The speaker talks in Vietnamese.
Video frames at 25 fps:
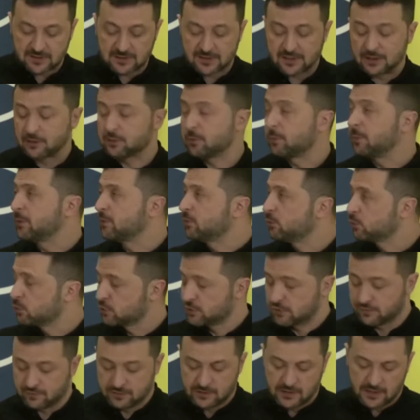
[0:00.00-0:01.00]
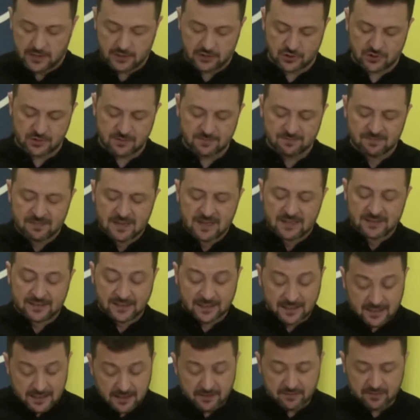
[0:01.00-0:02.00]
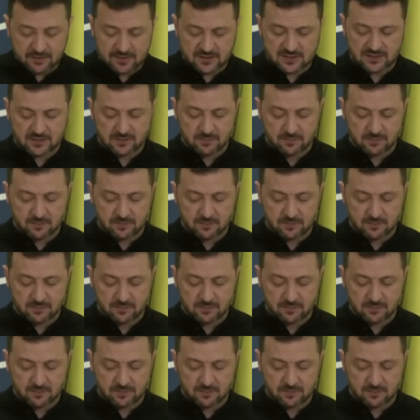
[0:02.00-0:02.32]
ông đã thảo luận với Tân Tổng thư ký NATO